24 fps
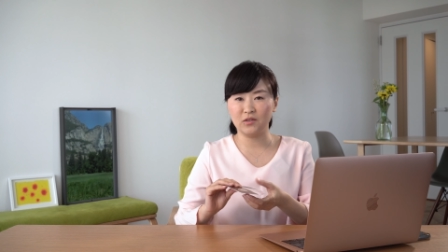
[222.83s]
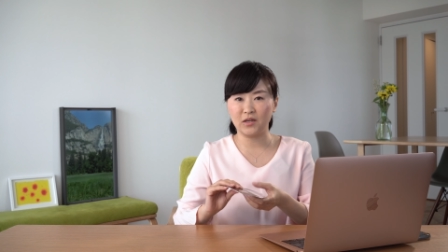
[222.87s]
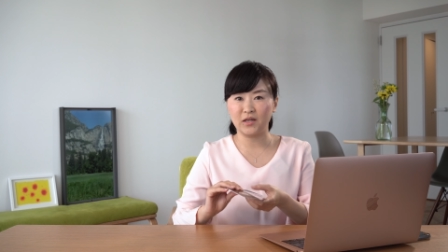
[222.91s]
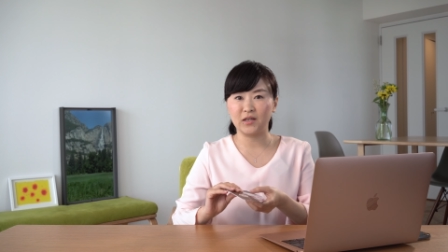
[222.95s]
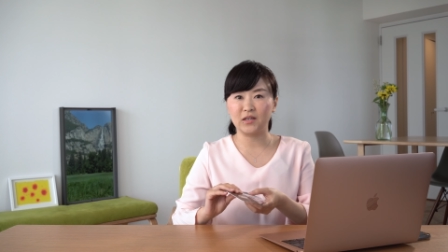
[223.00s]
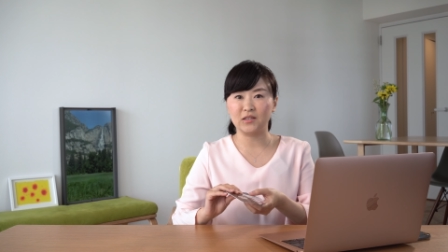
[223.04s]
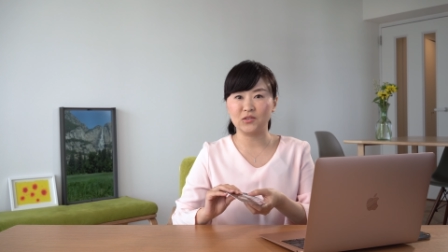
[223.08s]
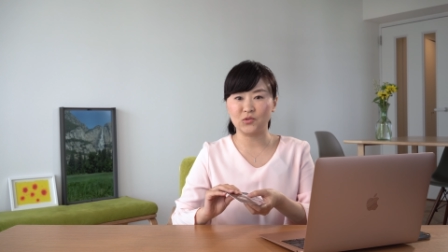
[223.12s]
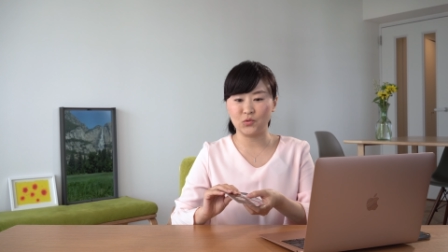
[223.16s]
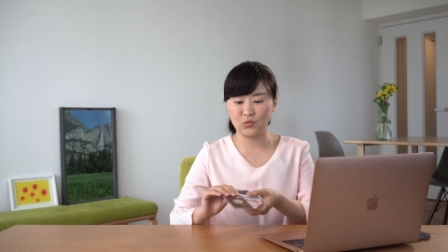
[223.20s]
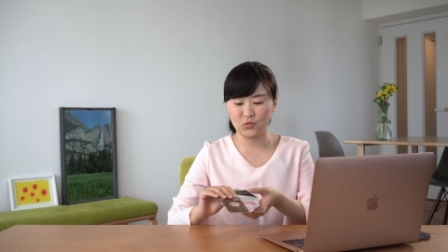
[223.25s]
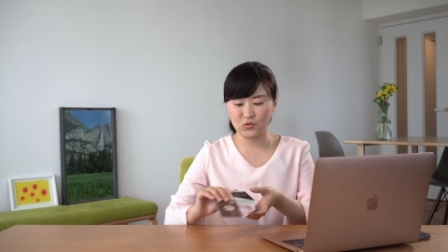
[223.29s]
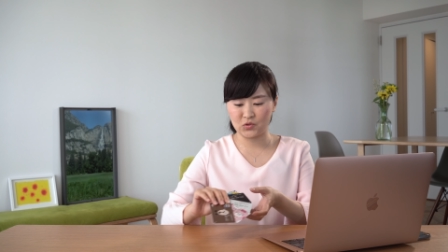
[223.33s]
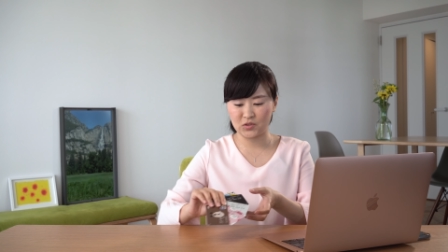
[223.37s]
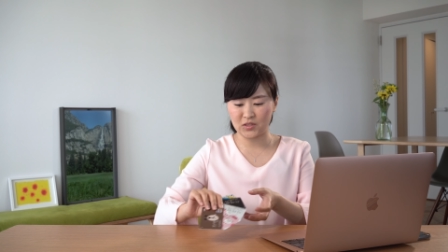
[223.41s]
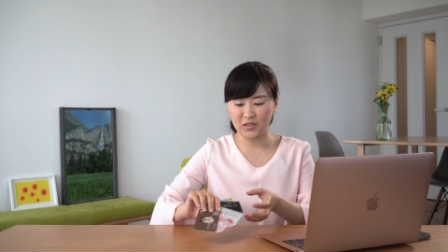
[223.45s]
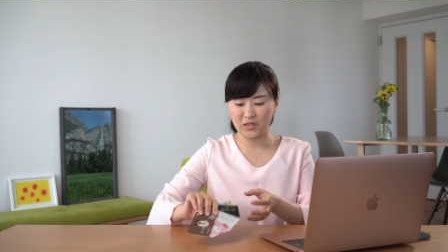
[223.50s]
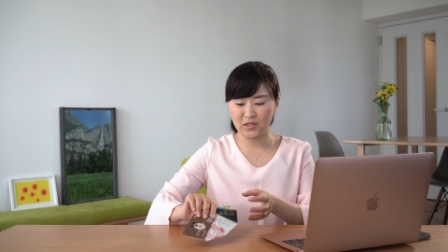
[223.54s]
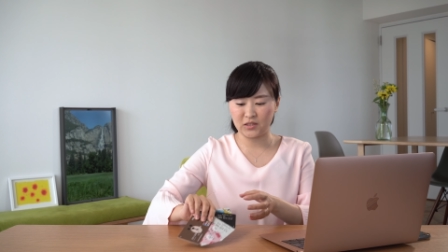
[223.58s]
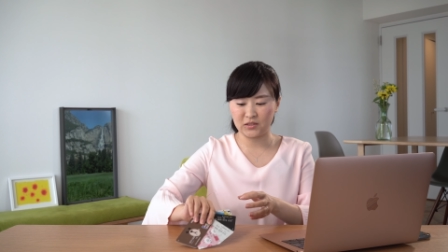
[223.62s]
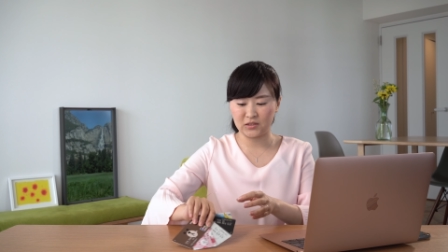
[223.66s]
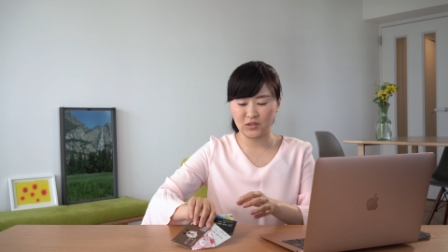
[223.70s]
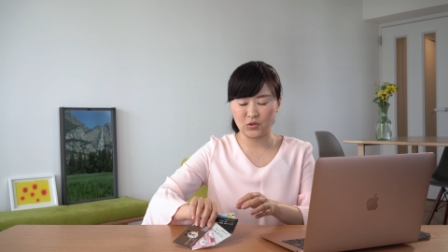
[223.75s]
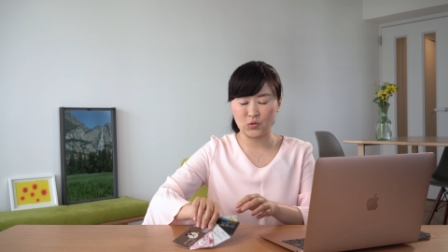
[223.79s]
らいがそういう使
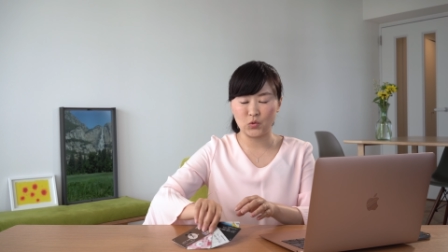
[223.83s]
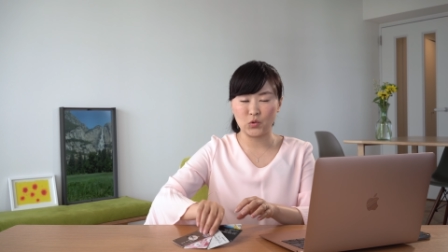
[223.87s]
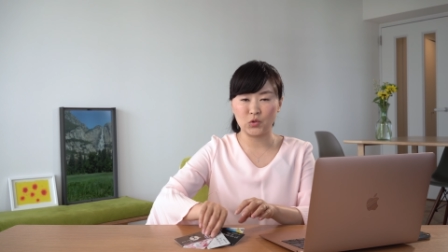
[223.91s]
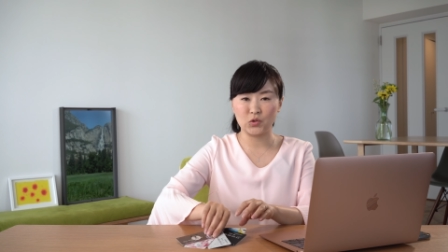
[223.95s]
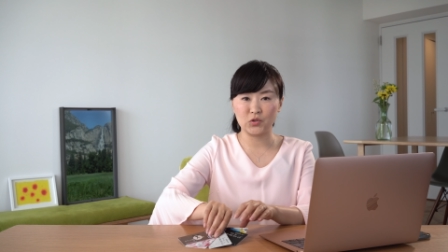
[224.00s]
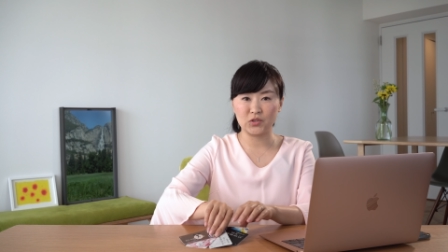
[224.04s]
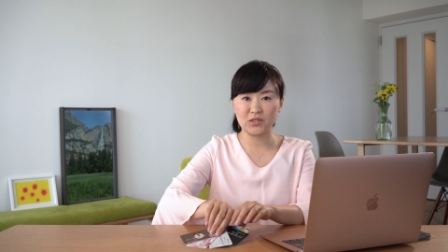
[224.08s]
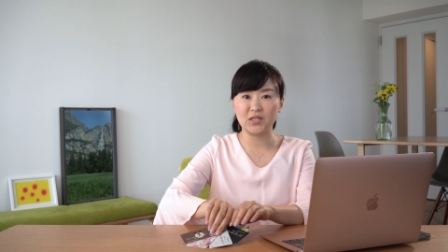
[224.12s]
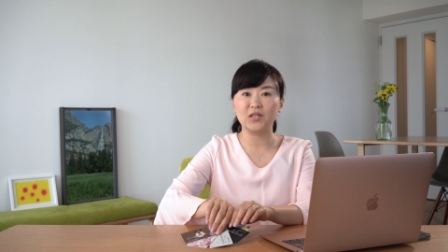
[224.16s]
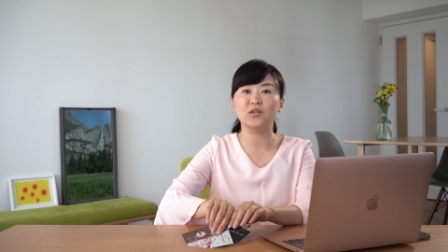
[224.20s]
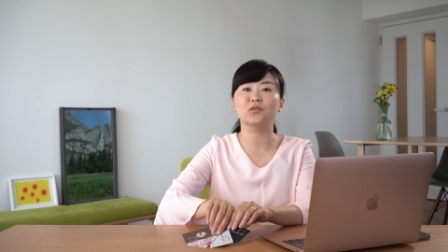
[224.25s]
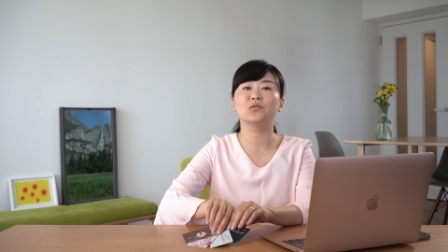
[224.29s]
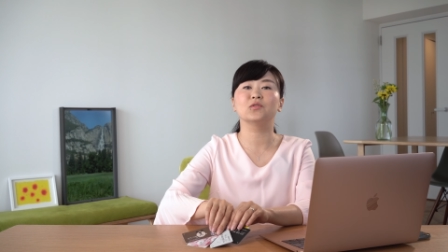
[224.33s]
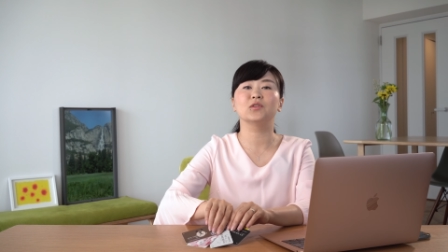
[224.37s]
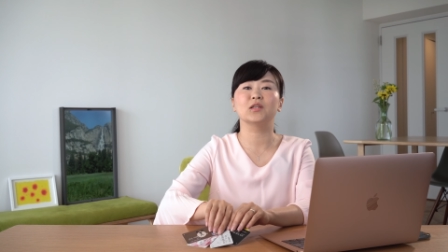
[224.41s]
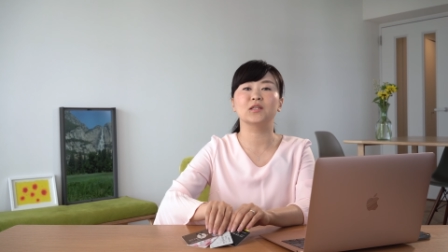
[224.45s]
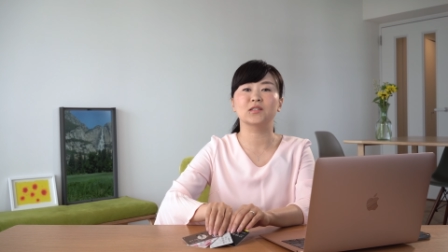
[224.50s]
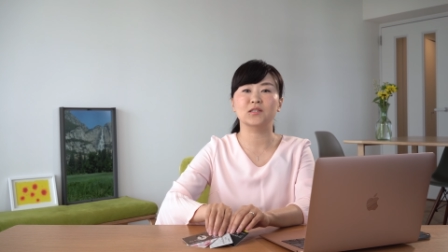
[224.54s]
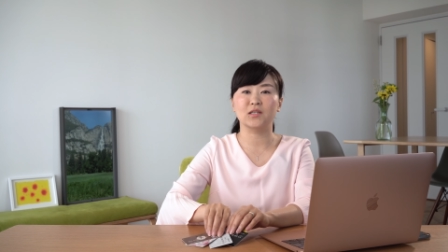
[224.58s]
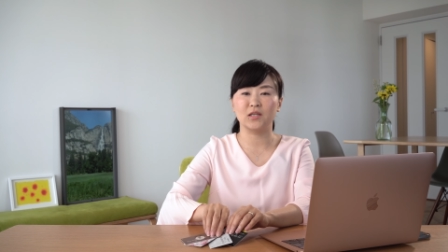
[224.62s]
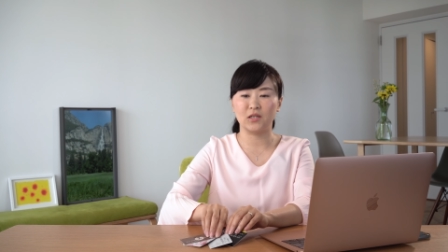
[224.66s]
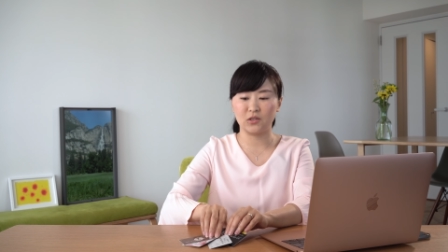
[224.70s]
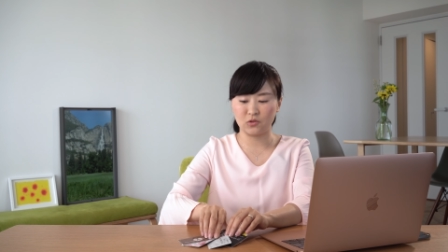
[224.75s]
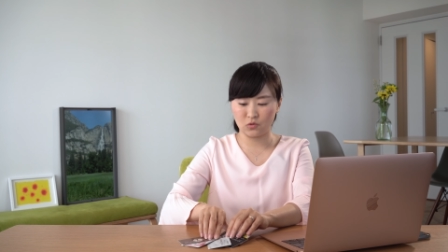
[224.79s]
い方をしてるんで
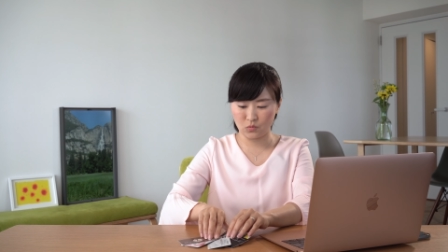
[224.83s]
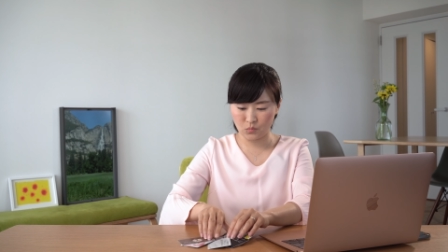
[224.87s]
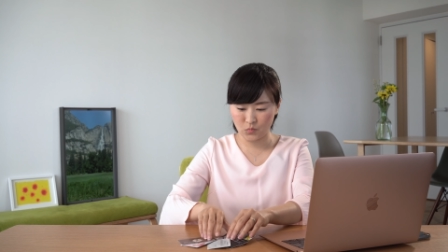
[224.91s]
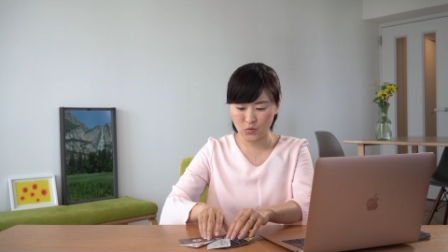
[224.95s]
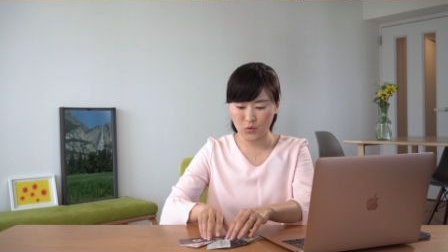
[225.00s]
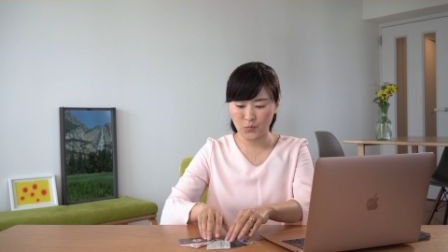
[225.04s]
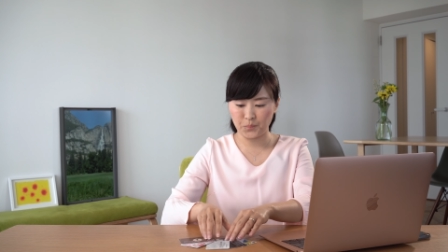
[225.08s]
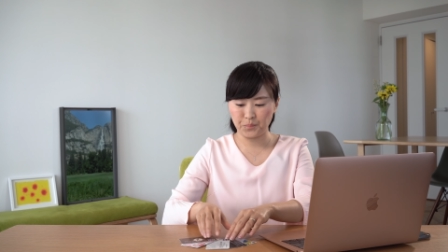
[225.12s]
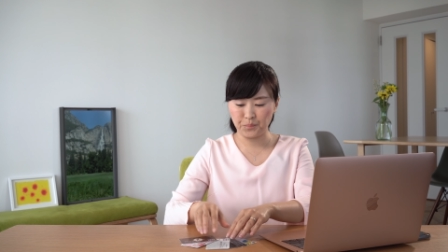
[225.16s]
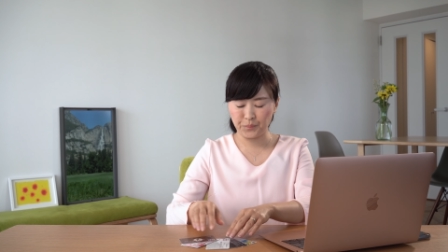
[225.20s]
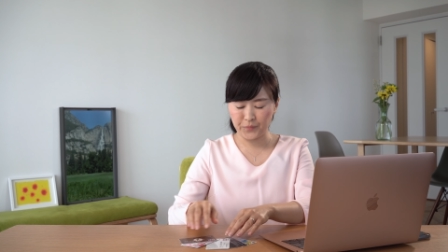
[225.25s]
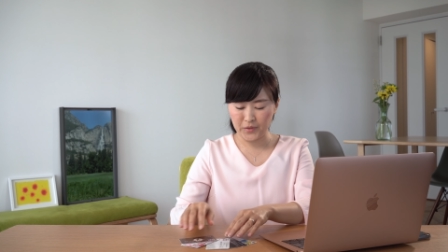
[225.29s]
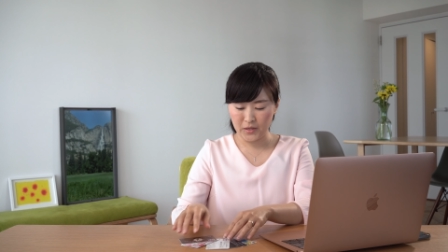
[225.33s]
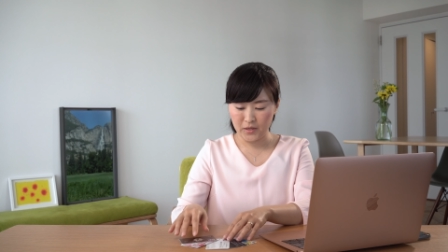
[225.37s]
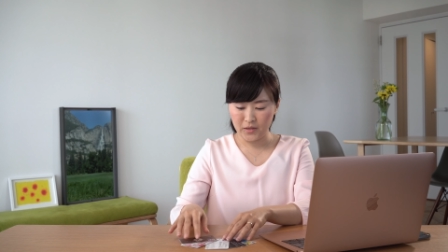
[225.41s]
すけれども、